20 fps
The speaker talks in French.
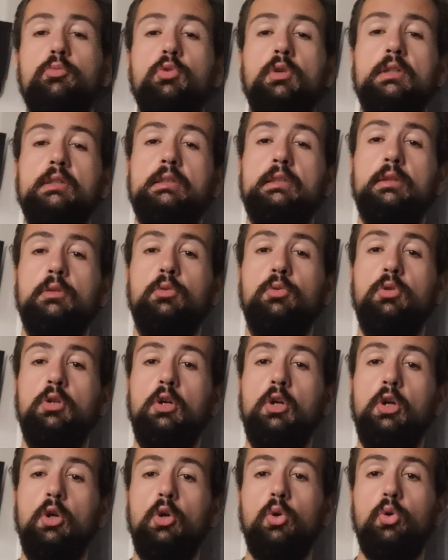buts à 0
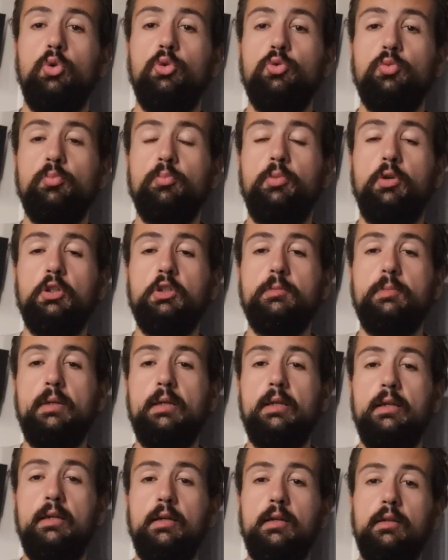au Young Boys
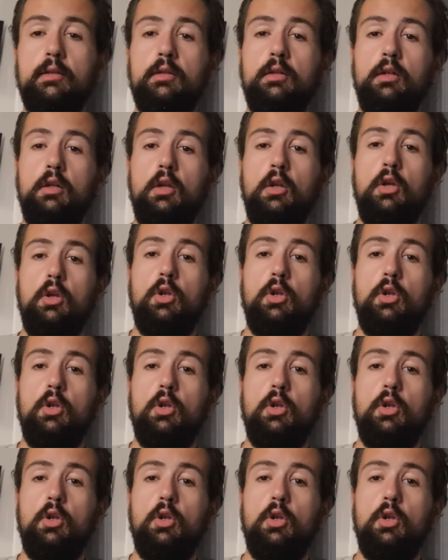Bern.